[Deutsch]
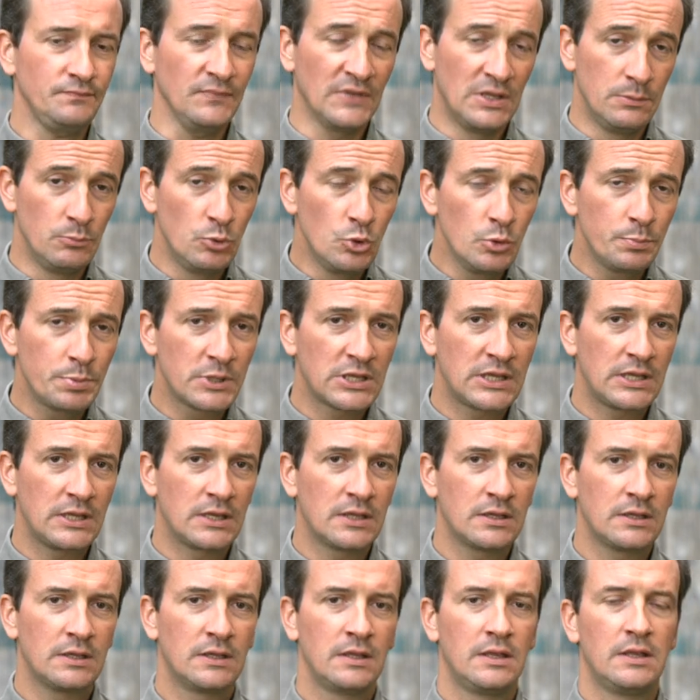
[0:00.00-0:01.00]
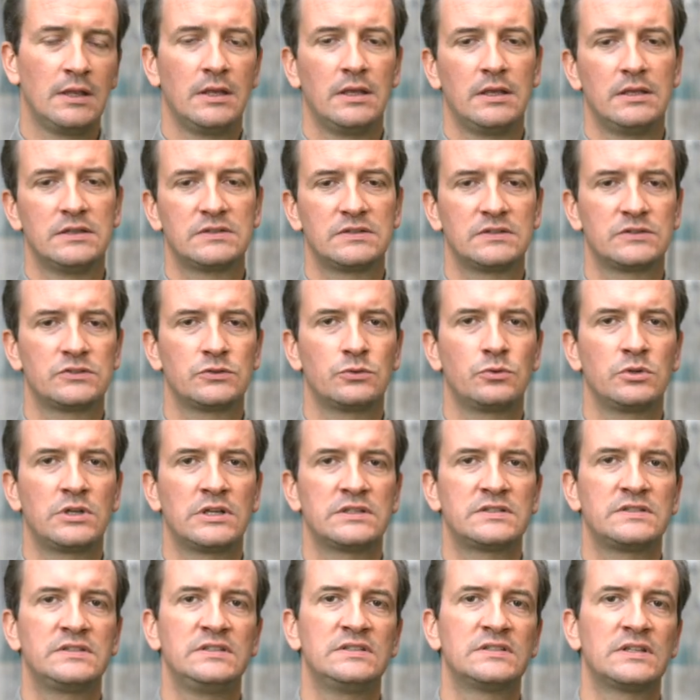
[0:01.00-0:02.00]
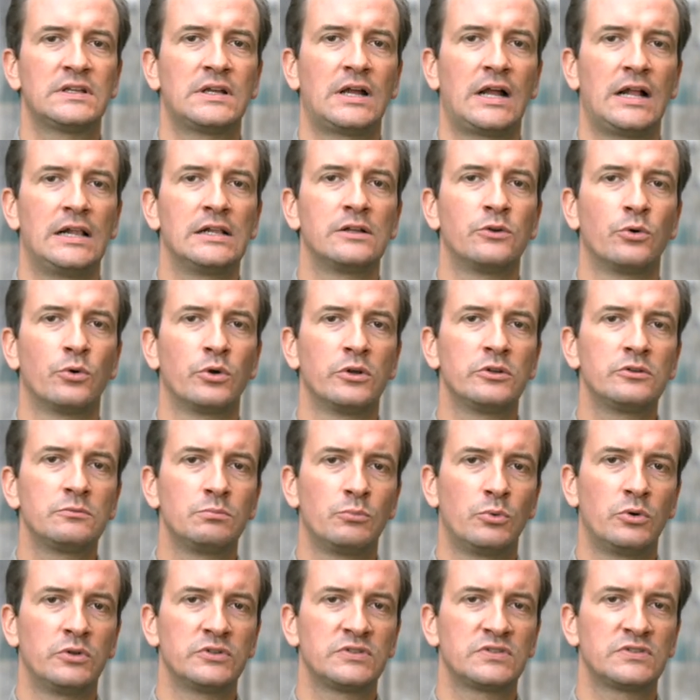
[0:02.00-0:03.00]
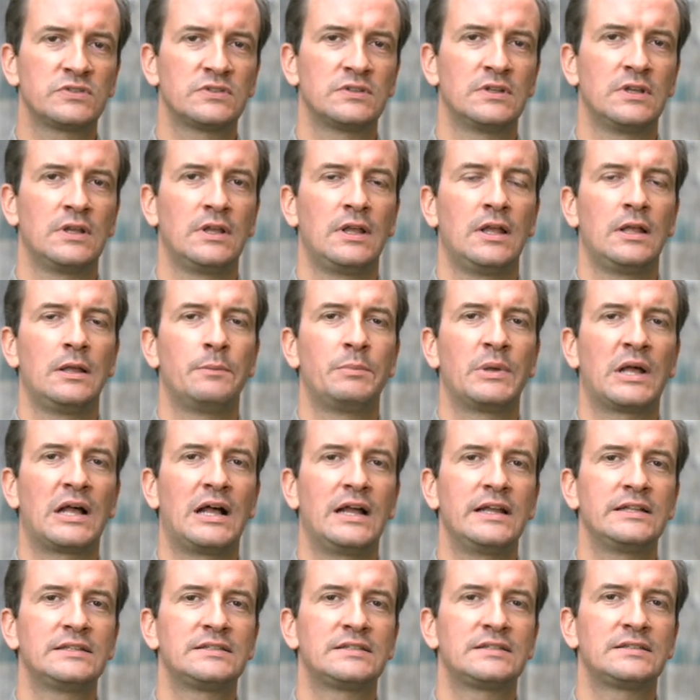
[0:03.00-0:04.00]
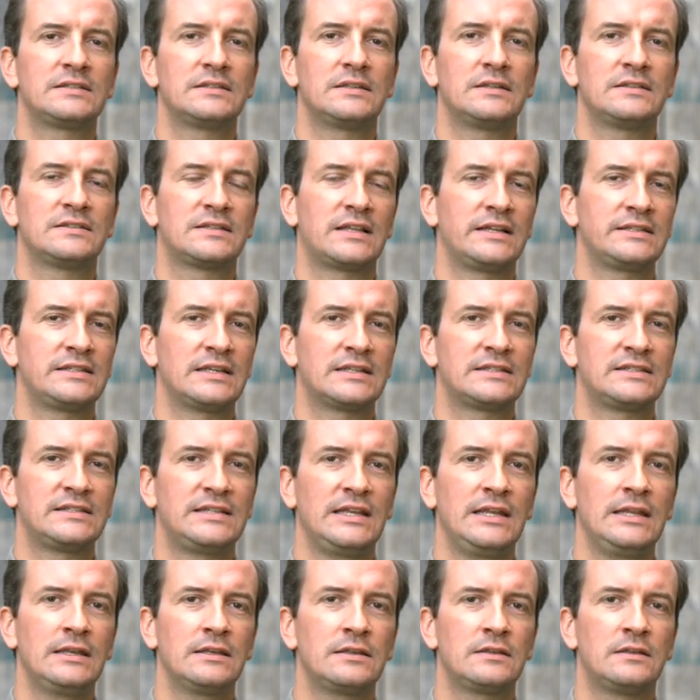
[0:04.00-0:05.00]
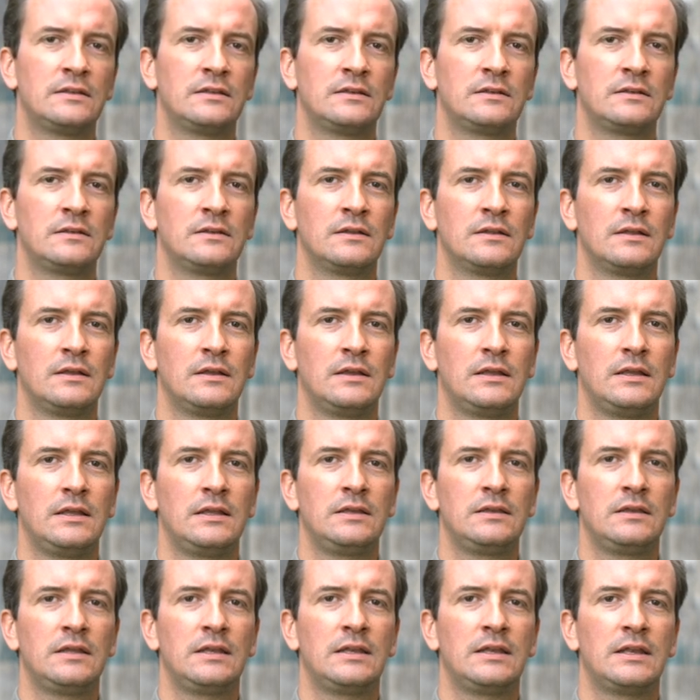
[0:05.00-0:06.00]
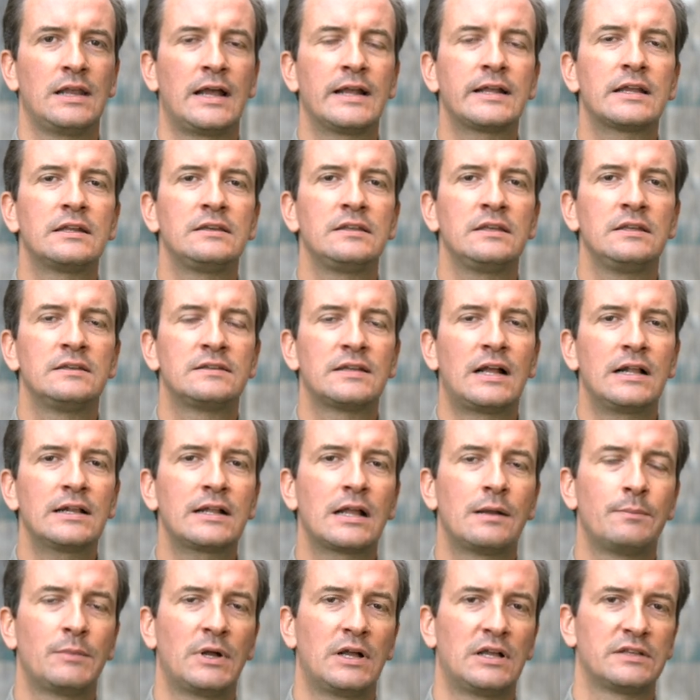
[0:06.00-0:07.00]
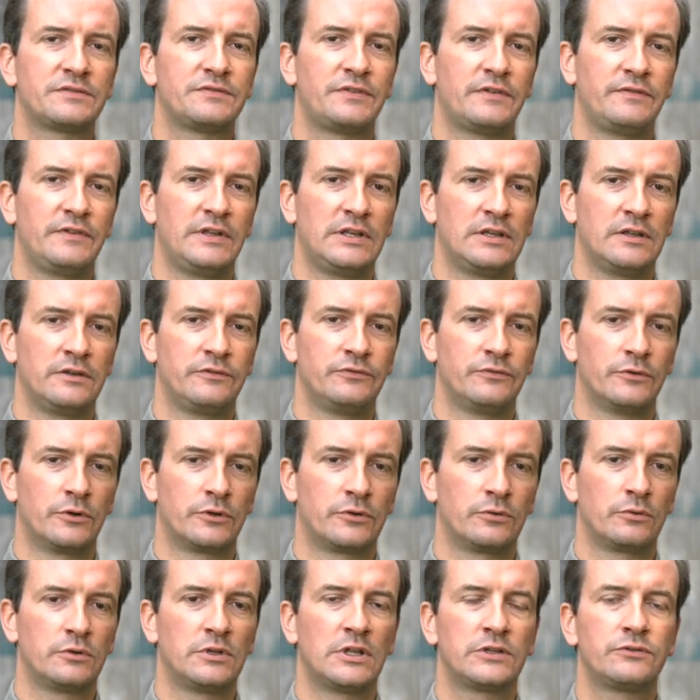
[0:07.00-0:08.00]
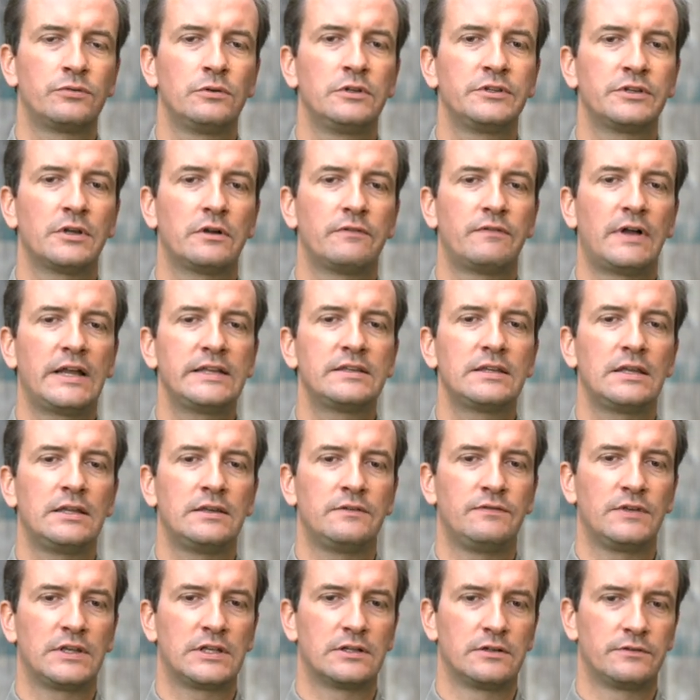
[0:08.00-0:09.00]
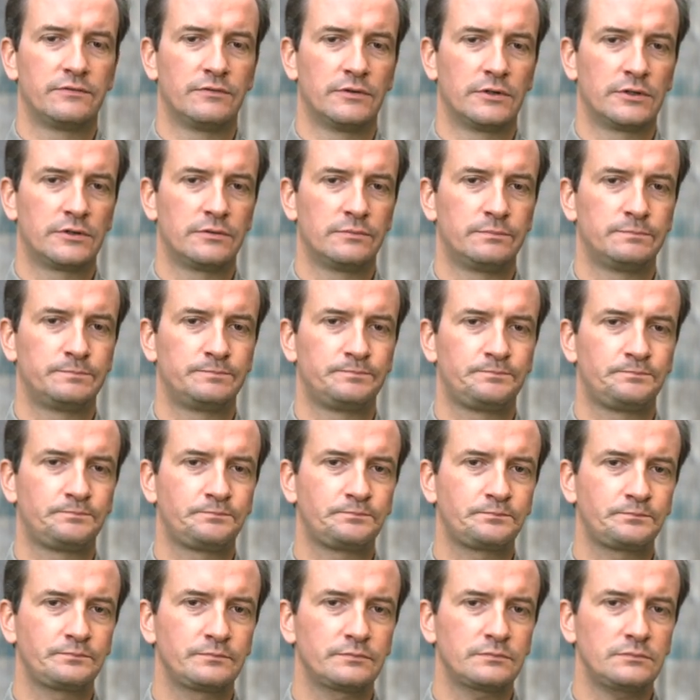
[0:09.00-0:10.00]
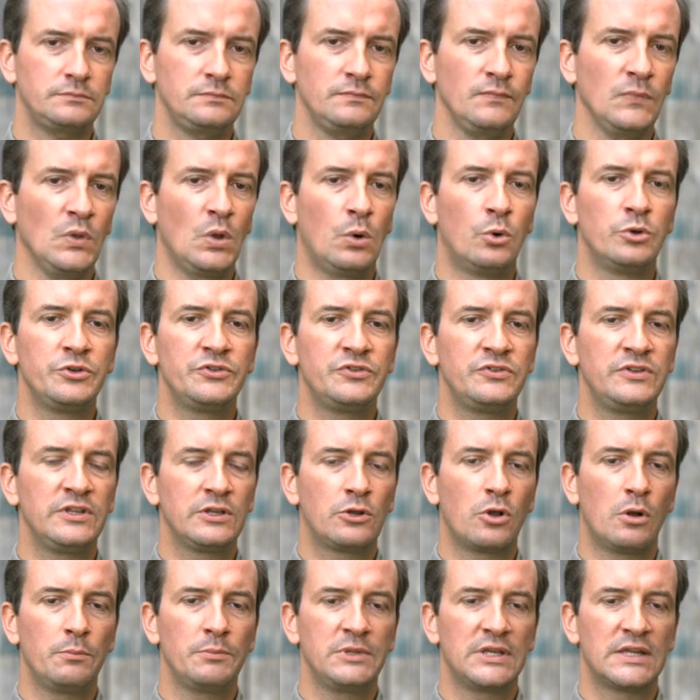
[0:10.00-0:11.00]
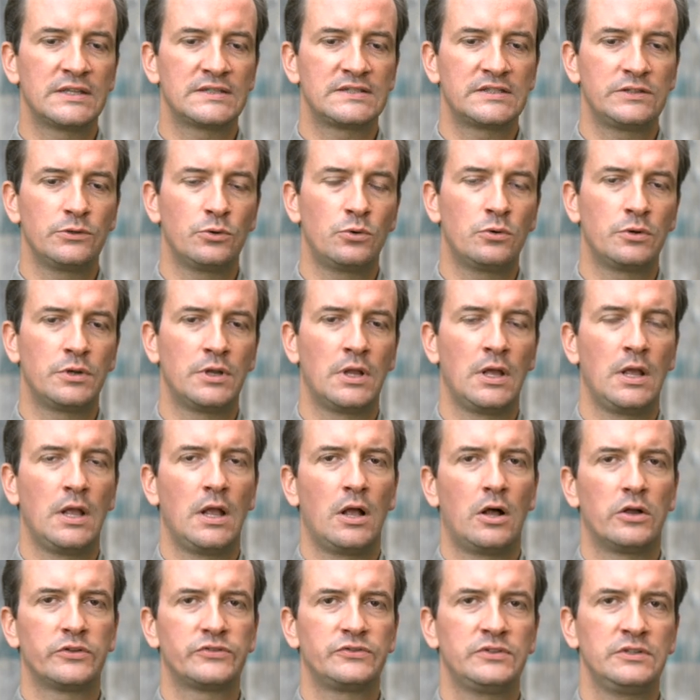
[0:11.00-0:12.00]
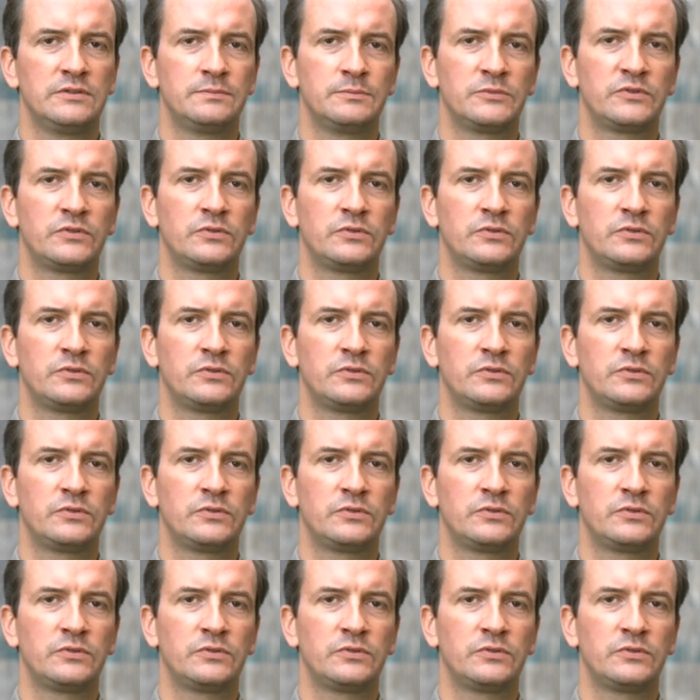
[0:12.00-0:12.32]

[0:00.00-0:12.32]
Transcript: Im Übrigen ist es so, dass dieser Algorithmus bereits seit Jahrzehnten in den Leica Digitalkameras verwendet wird und natürlich auch weiterentwickelt wird. Und die Kombination aus diesem